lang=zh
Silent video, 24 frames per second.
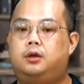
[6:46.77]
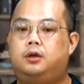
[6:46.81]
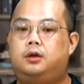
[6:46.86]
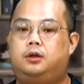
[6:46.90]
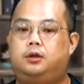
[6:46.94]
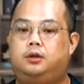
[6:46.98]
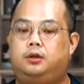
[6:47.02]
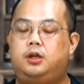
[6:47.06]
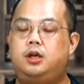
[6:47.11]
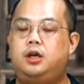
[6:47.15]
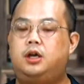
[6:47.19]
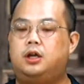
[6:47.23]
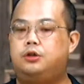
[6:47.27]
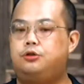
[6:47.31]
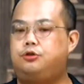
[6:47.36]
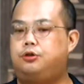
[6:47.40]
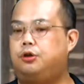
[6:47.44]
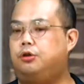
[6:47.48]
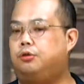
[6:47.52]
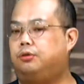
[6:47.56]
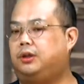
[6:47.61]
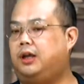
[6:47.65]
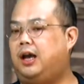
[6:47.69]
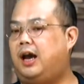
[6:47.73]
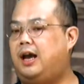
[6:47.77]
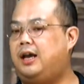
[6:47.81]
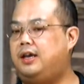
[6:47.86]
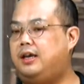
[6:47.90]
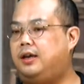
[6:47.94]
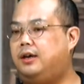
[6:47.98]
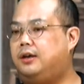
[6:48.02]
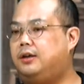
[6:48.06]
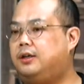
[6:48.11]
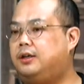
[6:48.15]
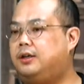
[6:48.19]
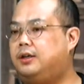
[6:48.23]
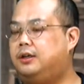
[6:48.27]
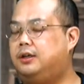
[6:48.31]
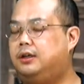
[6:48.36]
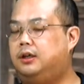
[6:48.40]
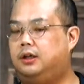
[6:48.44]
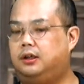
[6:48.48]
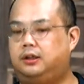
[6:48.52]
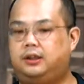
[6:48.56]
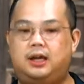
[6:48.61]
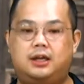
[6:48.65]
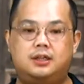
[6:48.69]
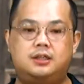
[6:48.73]
你可能觉得我太严苛了，
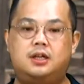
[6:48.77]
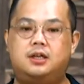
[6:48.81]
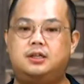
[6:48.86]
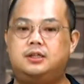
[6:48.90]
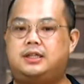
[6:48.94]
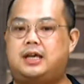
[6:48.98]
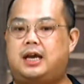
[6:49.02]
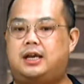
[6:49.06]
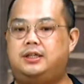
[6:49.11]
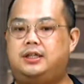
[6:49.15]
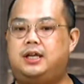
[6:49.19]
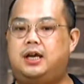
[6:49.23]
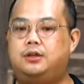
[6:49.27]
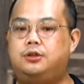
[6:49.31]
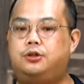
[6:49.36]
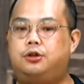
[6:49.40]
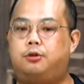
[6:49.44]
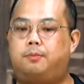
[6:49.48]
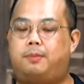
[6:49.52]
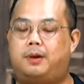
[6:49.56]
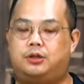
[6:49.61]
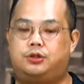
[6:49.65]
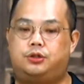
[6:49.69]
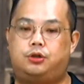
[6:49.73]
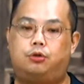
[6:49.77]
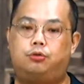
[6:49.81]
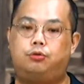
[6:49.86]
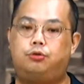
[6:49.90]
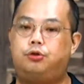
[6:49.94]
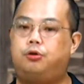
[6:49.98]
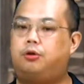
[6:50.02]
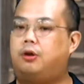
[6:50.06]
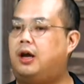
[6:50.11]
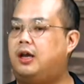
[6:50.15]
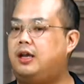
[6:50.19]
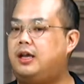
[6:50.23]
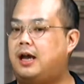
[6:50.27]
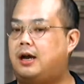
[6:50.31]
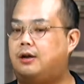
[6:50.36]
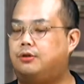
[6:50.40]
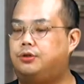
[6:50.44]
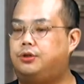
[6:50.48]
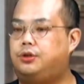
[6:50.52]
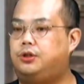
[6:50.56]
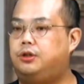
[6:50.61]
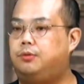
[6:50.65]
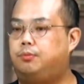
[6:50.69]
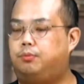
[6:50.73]
当上宰相之后把收入用来养士，